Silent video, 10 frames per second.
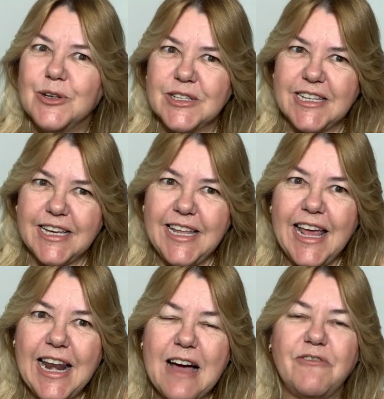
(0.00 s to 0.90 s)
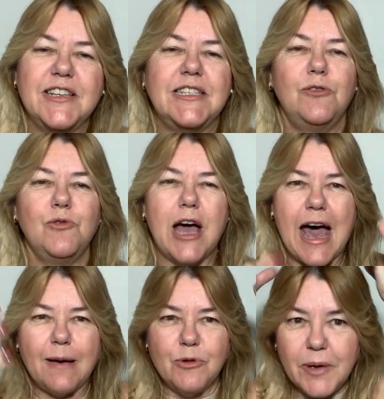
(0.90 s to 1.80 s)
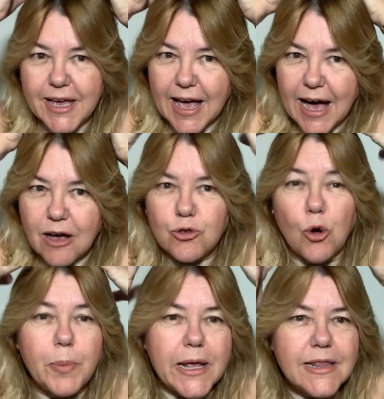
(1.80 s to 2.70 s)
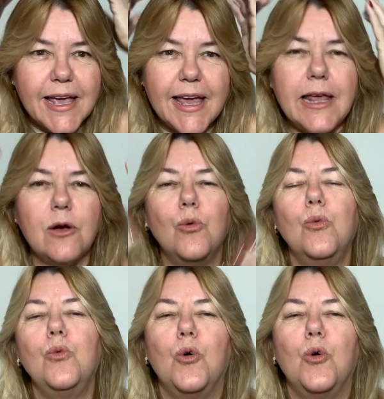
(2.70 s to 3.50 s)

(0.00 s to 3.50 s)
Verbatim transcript: conseguirem lá fazer um rabo bem alto ou prenderem com um